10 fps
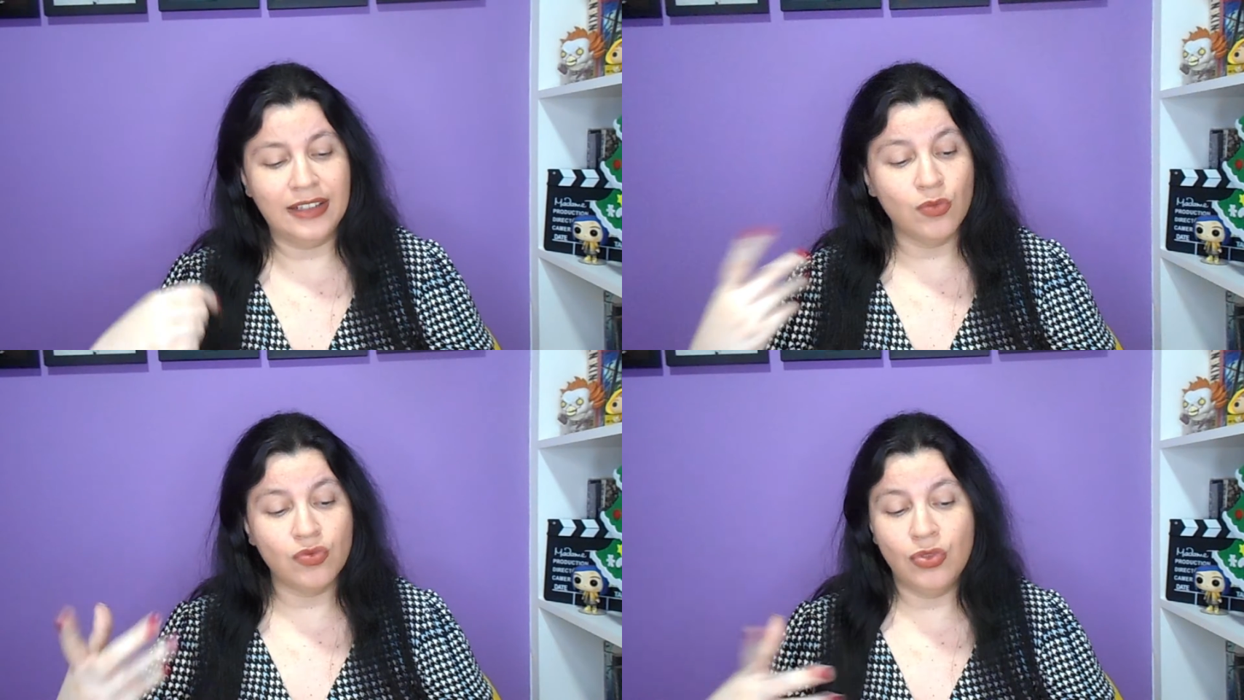
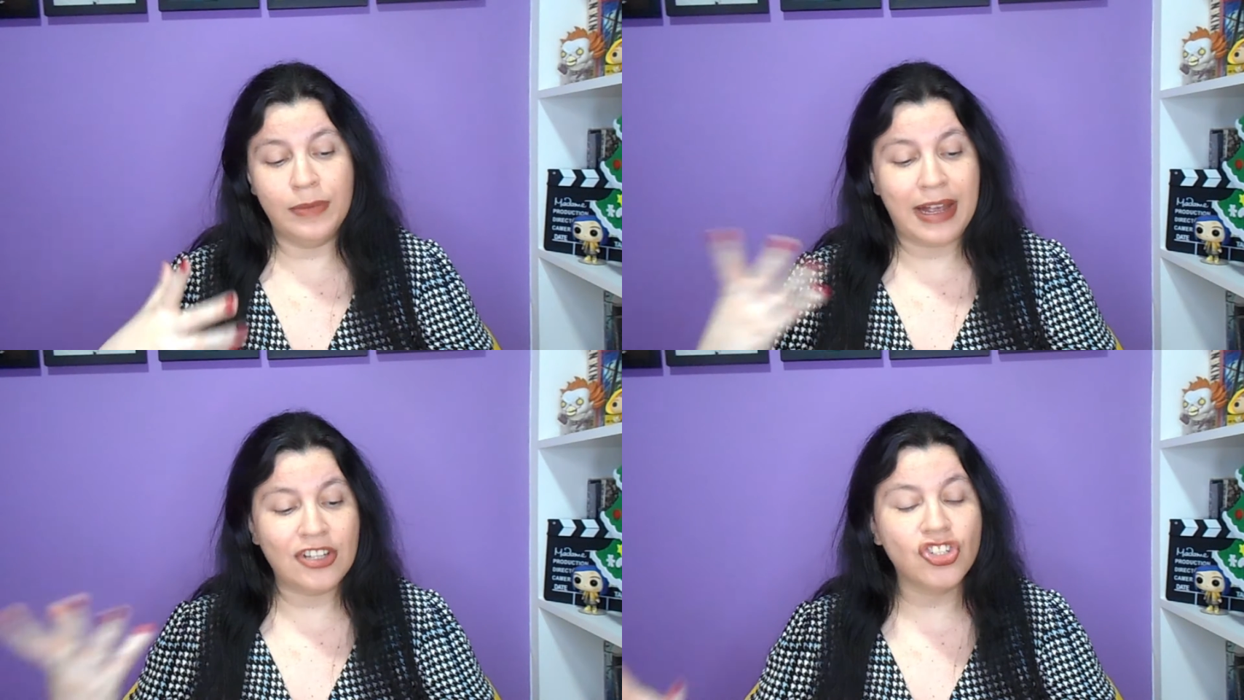Não, não
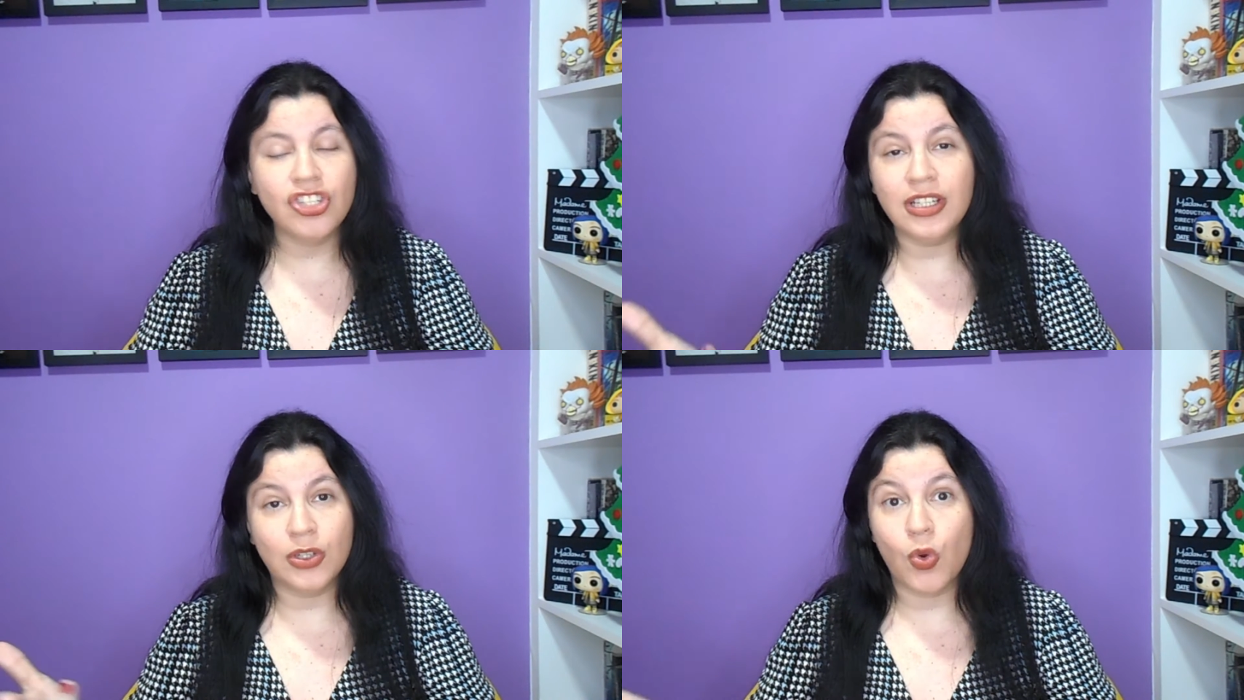
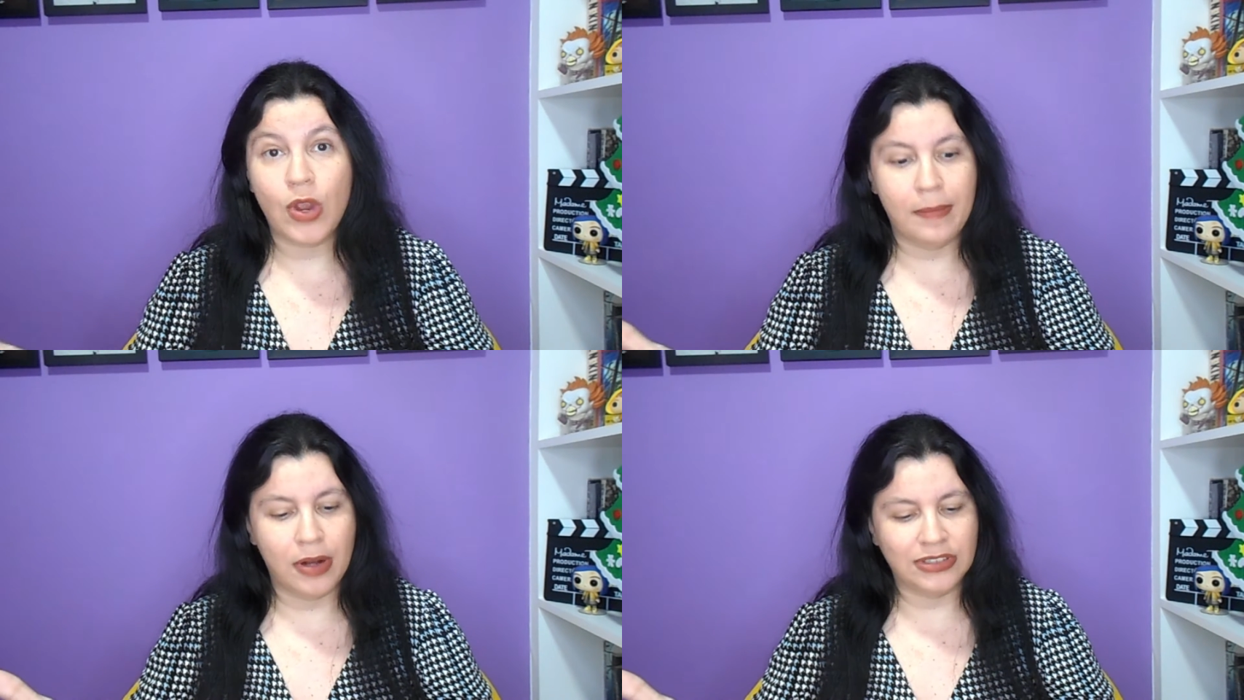imagina que o que o
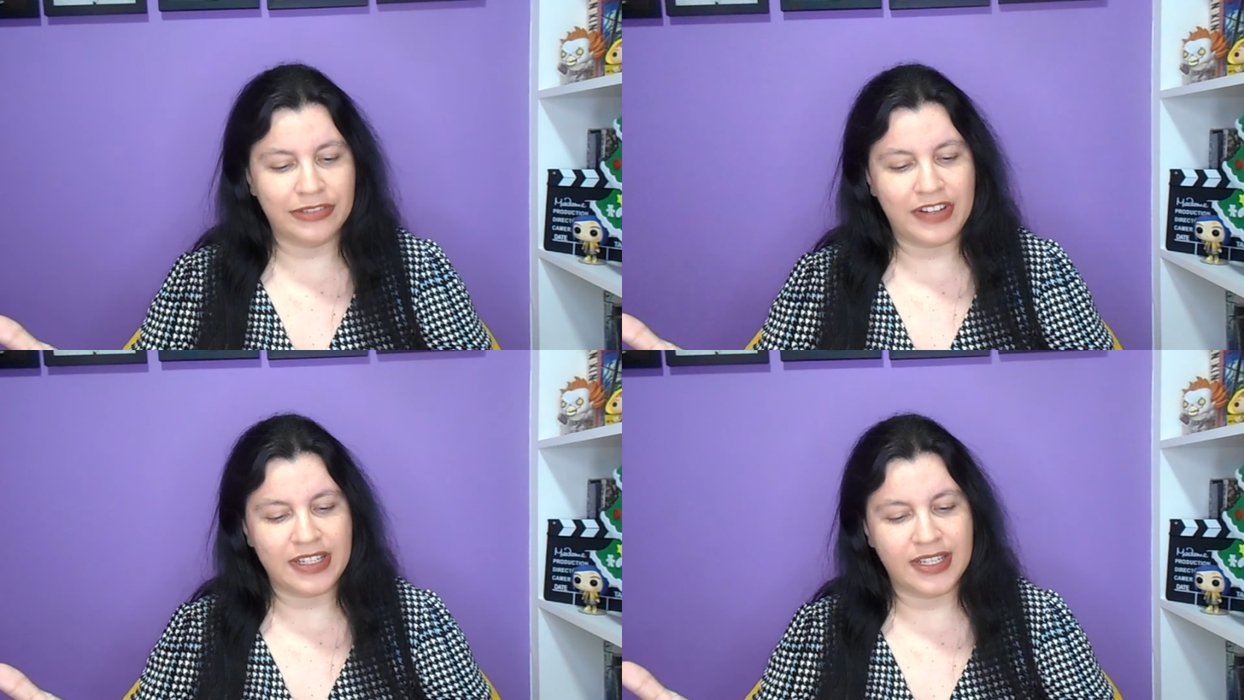irmão
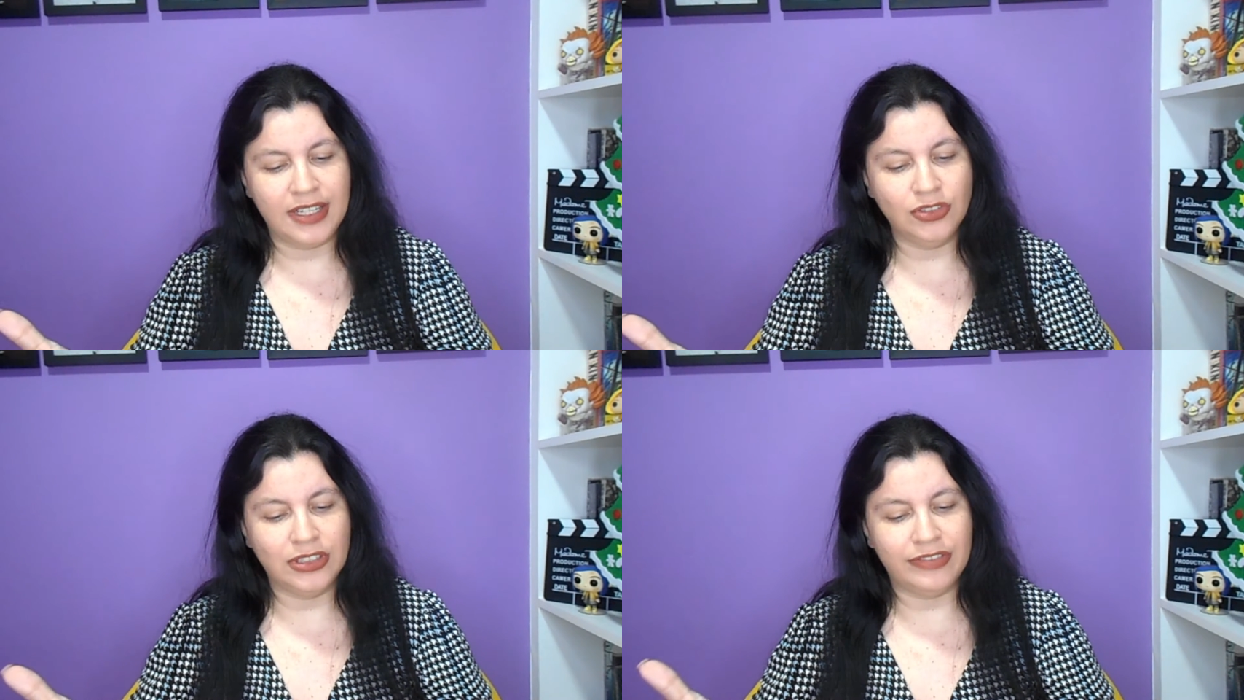tá
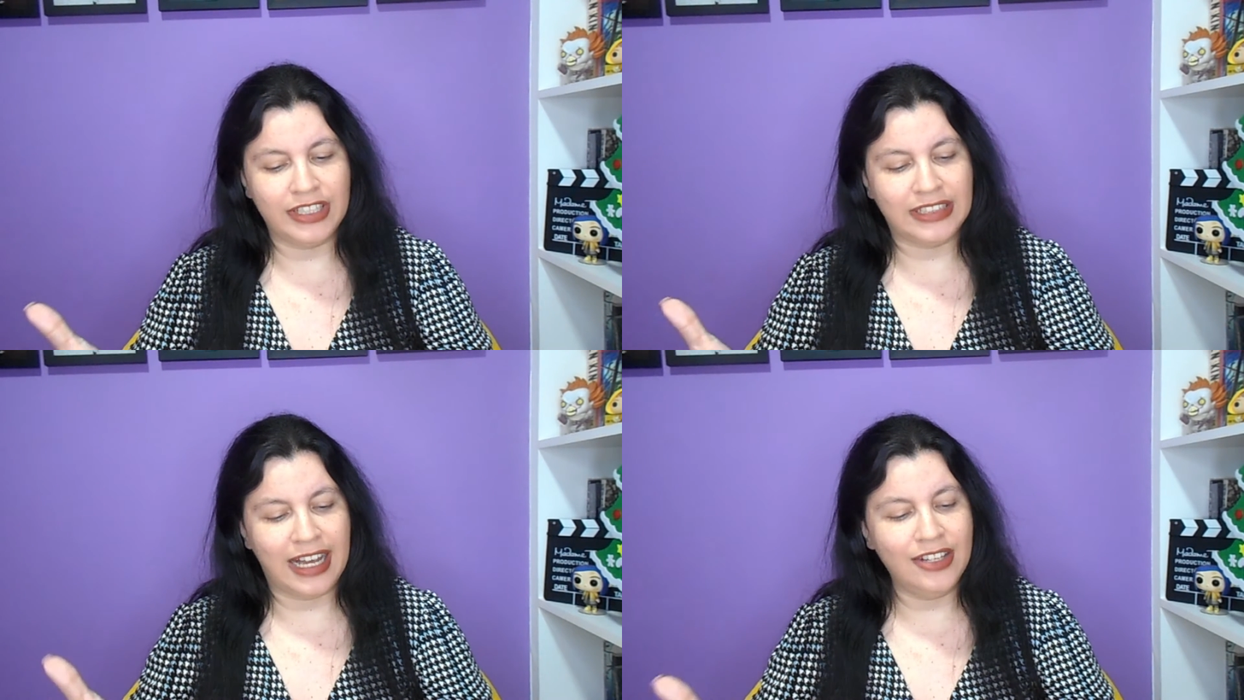fazendo, na
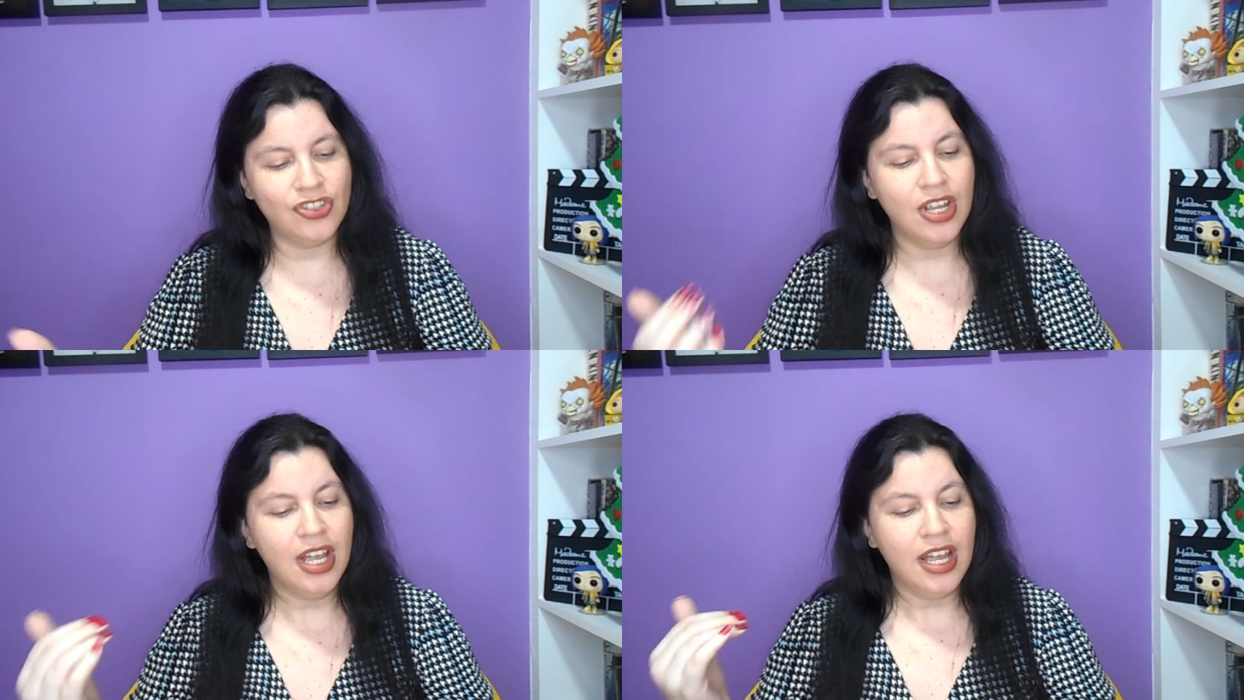verdade.